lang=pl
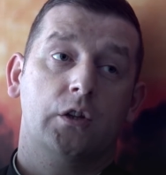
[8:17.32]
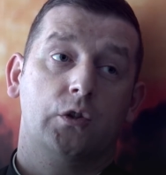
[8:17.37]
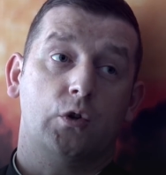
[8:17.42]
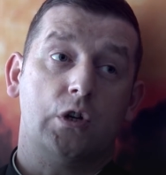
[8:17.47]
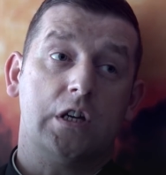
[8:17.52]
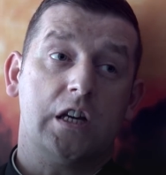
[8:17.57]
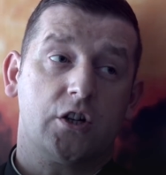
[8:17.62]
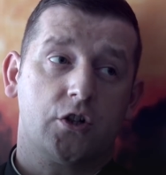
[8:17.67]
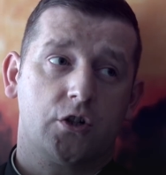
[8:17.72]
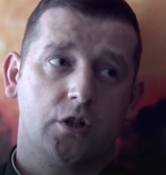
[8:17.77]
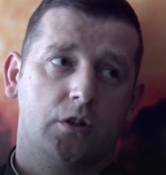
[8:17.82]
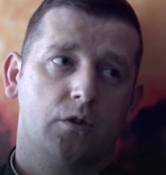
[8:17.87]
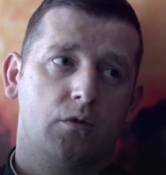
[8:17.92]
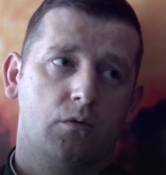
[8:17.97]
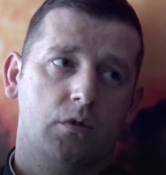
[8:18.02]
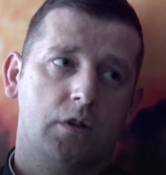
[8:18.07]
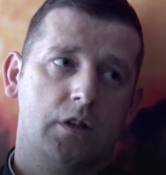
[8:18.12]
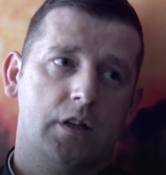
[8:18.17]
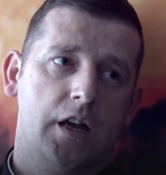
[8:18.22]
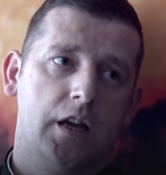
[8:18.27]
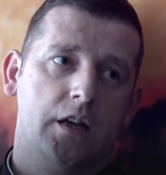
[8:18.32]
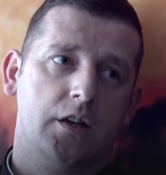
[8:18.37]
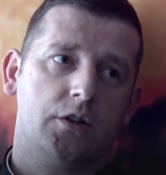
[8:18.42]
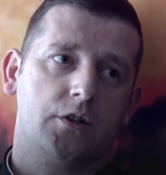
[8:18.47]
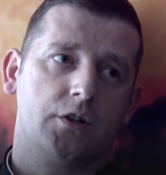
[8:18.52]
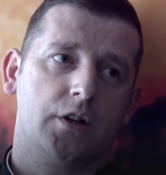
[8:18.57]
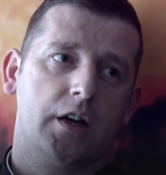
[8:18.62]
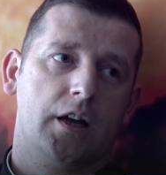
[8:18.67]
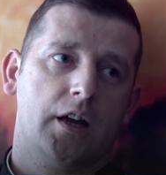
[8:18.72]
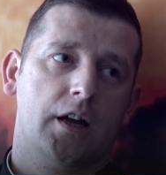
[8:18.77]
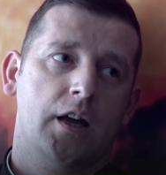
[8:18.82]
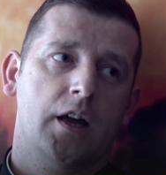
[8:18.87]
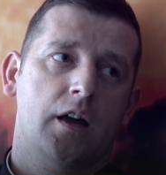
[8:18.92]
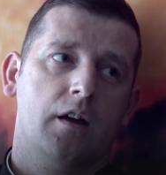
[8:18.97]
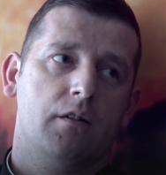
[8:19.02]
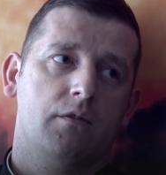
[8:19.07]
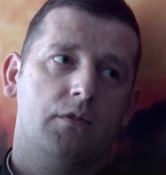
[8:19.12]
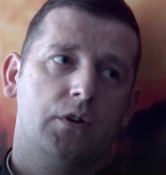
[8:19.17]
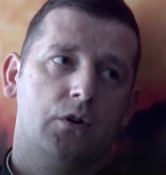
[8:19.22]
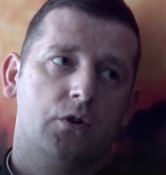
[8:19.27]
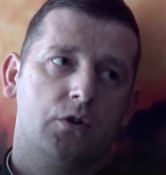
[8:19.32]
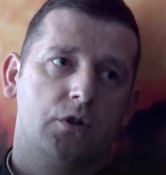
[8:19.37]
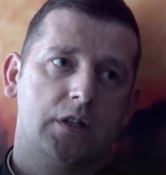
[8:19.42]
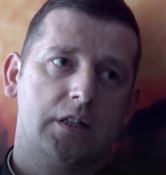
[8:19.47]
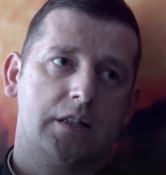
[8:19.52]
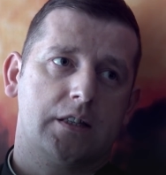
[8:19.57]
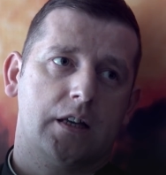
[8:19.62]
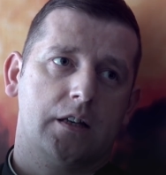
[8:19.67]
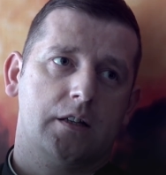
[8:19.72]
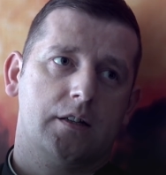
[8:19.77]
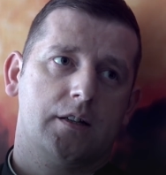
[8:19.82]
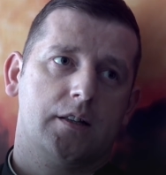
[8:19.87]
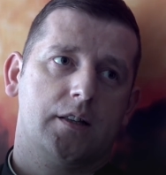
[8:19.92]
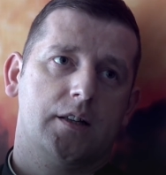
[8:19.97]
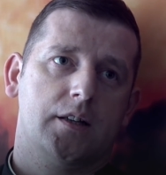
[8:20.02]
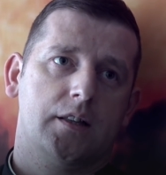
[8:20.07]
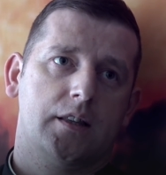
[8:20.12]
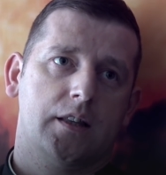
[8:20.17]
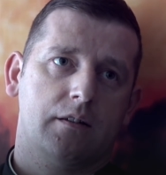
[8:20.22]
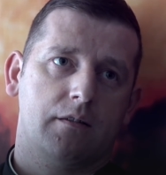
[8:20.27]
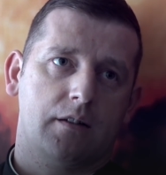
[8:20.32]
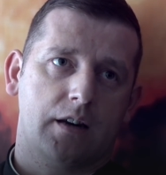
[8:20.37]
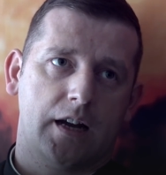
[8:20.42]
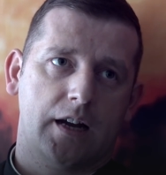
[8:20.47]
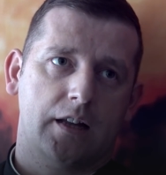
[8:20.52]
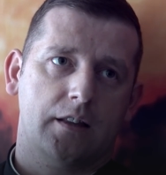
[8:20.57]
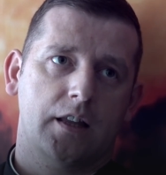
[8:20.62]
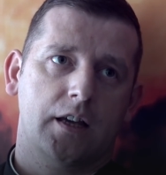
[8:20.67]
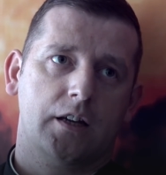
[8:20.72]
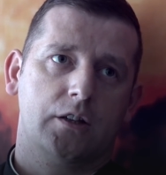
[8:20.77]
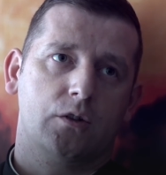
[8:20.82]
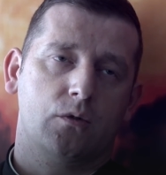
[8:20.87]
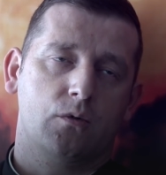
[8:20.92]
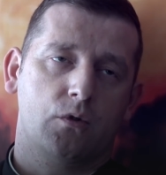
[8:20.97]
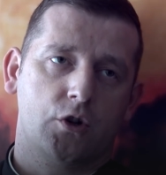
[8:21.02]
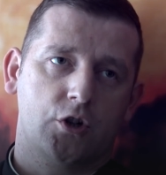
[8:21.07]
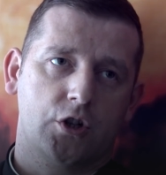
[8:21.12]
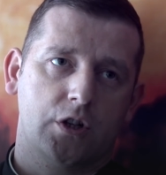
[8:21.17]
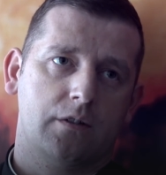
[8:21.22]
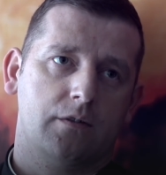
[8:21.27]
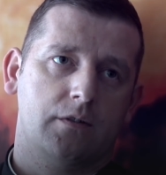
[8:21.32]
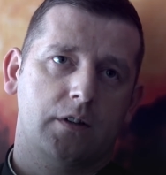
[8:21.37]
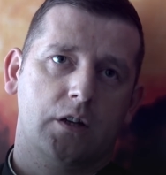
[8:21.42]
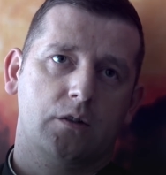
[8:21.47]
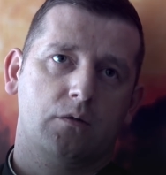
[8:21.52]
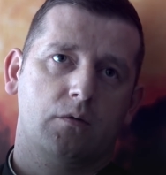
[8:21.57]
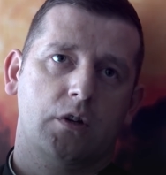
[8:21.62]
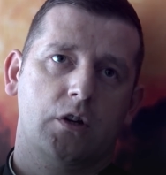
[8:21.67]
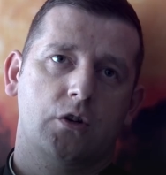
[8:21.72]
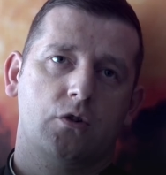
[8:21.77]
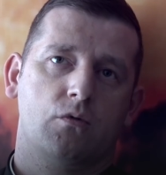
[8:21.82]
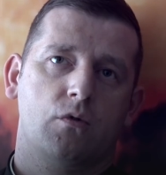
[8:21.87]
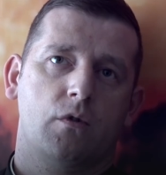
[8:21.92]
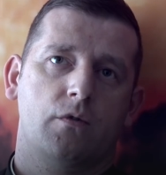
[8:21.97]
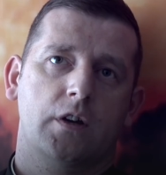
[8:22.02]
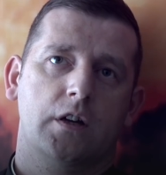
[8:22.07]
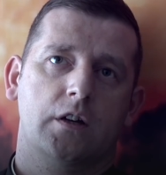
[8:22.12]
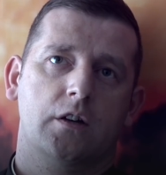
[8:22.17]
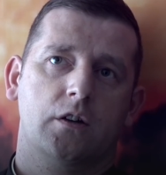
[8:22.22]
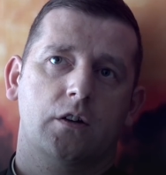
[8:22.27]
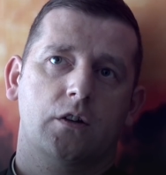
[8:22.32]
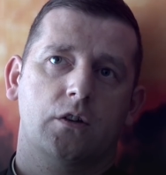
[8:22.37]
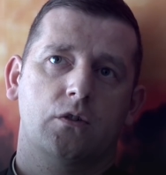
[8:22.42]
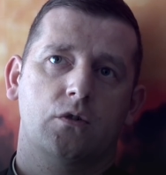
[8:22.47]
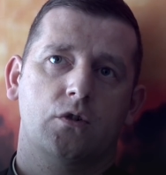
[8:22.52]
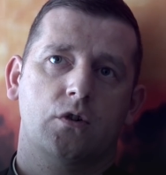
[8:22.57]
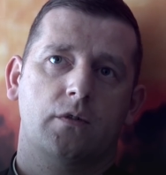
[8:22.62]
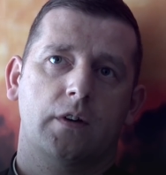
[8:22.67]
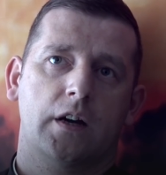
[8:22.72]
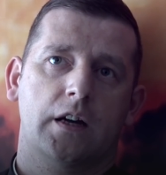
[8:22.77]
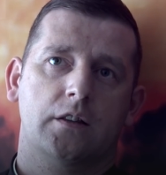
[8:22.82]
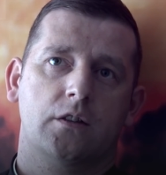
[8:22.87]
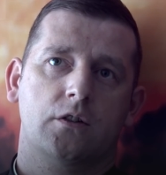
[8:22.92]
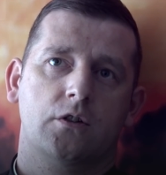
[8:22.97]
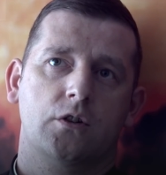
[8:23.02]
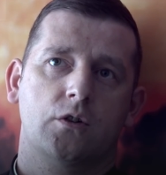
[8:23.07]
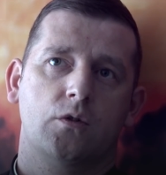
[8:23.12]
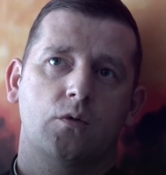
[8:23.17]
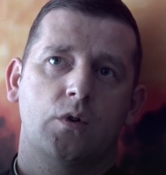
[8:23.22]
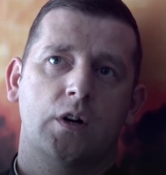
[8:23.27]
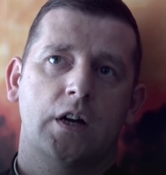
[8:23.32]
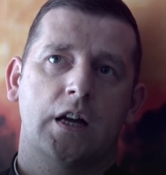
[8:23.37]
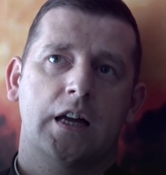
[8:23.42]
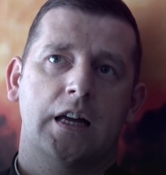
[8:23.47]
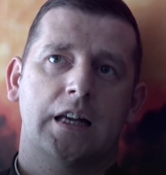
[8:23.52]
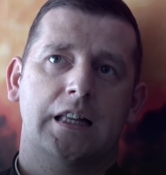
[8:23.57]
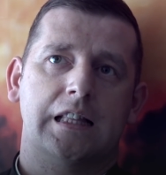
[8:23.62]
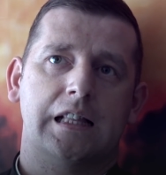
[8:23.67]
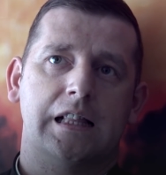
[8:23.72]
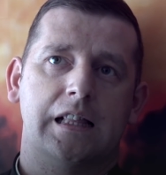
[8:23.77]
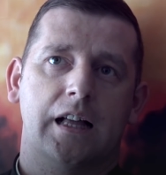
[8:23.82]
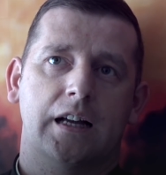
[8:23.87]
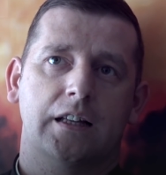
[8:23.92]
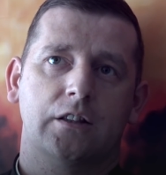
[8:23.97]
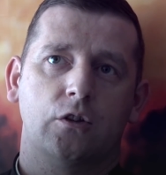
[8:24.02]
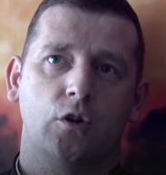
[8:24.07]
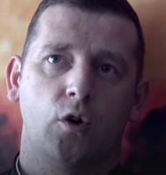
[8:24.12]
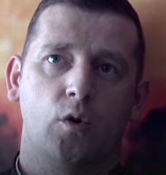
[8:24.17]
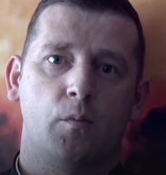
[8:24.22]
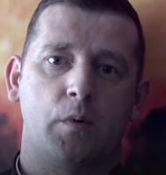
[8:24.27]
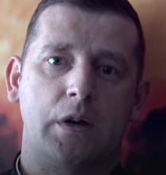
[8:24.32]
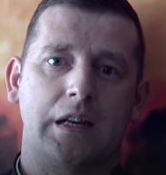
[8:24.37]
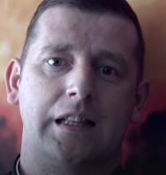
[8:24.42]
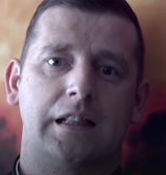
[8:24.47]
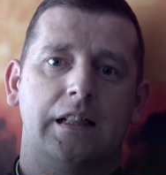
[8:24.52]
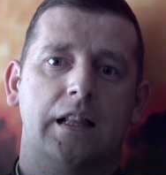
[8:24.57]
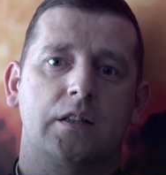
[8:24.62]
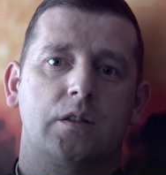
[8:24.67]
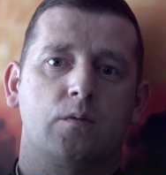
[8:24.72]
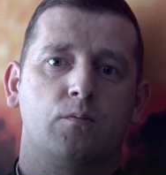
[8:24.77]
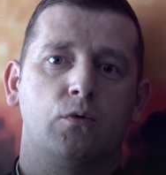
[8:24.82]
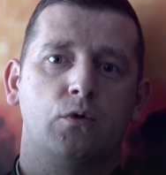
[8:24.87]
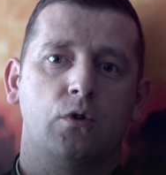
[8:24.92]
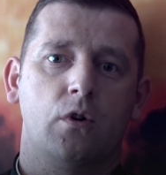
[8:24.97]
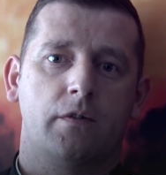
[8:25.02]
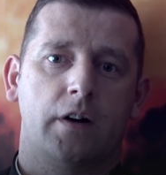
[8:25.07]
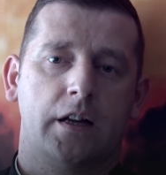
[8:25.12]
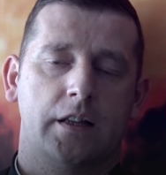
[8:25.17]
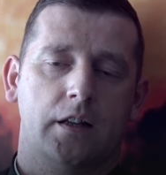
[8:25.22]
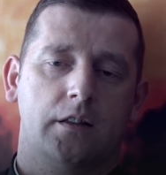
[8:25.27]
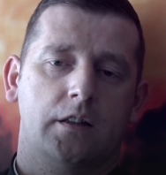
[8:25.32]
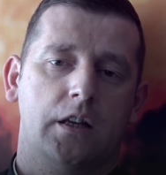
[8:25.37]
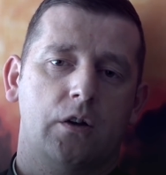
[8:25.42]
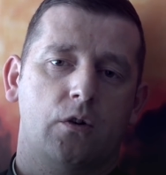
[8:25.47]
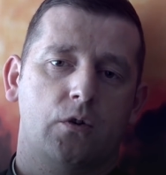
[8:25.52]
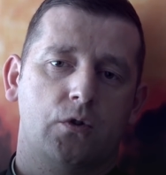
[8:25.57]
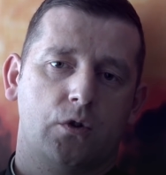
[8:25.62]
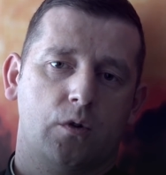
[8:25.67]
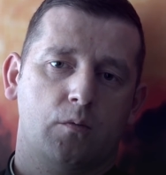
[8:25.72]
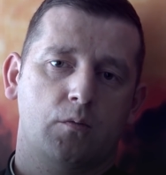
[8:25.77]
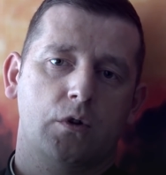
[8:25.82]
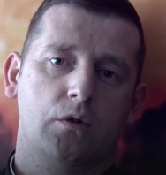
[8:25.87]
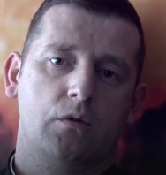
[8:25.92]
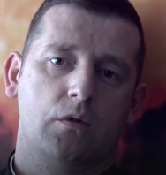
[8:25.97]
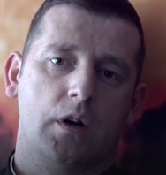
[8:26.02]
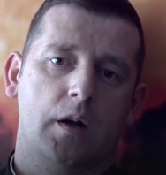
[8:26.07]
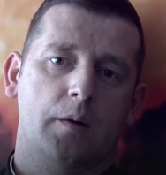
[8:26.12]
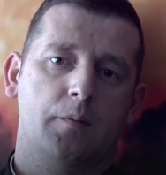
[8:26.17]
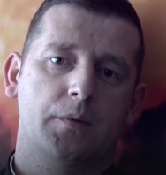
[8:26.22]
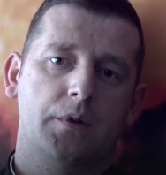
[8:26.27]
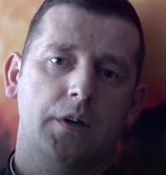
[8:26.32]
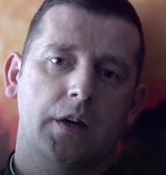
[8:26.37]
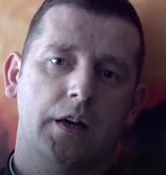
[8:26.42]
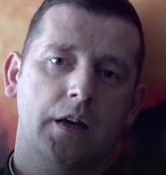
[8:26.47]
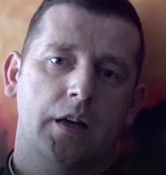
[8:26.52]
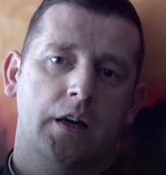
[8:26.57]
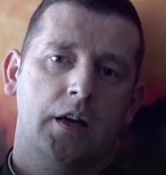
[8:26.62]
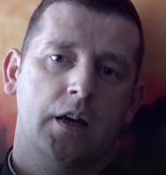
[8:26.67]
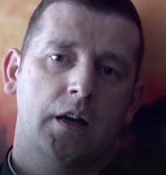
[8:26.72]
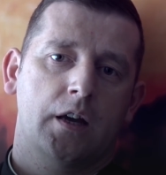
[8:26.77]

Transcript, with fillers: To jeszcze trudniejsze wykorzystać e, tę ranę, tą krzywdę, której człowiek e, doświadczył, dla dobra, dla zbudowania tej osoby, która mnie